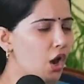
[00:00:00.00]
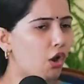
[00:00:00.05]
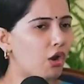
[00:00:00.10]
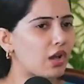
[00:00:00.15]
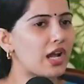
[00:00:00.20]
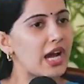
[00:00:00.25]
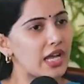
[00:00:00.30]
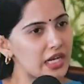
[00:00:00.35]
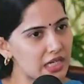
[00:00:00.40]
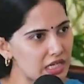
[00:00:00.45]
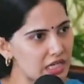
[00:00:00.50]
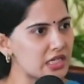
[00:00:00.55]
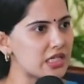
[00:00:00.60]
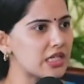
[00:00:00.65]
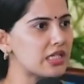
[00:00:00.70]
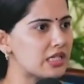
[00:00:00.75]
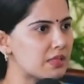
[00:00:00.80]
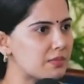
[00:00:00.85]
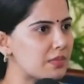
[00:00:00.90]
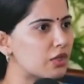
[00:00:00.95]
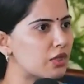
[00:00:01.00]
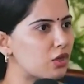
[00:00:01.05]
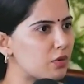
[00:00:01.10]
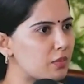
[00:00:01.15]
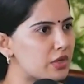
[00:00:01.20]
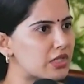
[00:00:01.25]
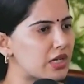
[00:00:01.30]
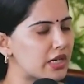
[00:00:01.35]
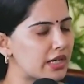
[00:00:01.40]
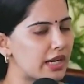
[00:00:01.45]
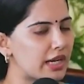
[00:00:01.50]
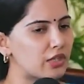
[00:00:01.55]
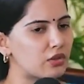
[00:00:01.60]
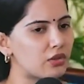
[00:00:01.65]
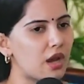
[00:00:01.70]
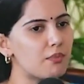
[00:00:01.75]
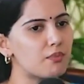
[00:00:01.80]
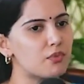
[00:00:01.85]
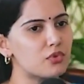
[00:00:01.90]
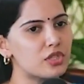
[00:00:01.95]
और हर किसी से मैं तो हमेशा कहती
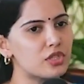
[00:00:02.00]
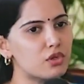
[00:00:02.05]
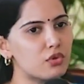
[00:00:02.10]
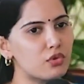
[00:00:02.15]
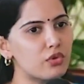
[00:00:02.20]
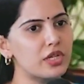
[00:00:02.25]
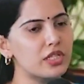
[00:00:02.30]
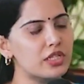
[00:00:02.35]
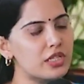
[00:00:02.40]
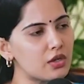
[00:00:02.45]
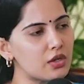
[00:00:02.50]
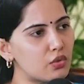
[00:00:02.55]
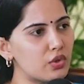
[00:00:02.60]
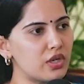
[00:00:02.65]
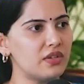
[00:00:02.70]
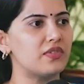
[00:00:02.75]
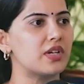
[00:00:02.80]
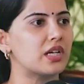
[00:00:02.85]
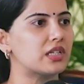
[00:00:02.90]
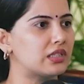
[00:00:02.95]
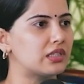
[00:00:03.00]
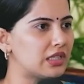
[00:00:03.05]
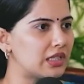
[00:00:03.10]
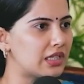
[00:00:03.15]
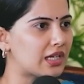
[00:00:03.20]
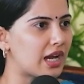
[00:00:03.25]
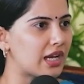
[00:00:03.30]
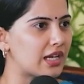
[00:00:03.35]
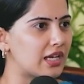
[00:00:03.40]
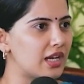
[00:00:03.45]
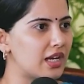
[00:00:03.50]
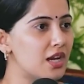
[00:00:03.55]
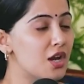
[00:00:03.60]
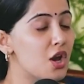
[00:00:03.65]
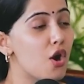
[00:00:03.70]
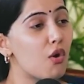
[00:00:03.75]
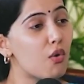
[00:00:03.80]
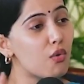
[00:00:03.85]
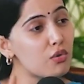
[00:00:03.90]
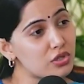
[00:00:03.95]
हूँ आप मुझे गुणी से गुणी व्यक्ति दिखाइए
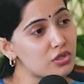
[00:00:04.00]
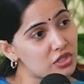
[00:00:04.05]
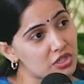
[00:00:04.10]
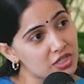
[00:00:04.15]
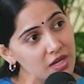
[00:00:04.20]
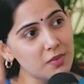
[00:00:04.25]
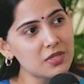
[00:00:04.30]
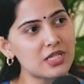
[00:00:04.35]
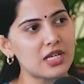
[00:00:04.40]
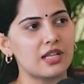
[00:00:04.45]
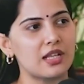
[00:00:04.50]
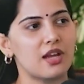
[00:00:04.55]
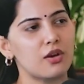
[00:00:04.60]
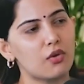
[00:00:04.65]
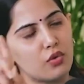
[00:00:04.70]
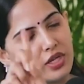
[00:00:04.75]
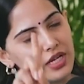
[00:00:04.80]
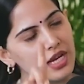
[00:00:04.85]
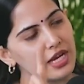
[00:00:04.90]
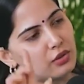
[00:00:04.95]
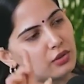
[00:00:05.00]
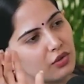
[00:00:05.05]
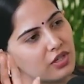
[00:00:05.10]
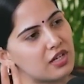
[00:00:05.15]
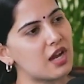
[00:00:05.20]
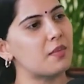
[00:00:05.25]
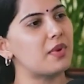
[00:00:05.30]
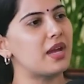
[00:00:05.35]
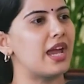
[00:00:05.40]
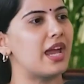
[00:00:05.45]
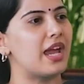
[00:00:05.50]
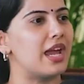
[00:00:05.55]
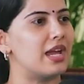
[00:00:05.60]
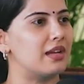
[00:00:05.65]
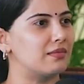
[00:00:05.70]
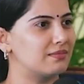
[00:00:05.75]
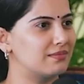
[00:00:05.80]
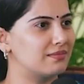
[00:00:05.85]
उससे भी ज़्यादा गुणी एक दुनिया में है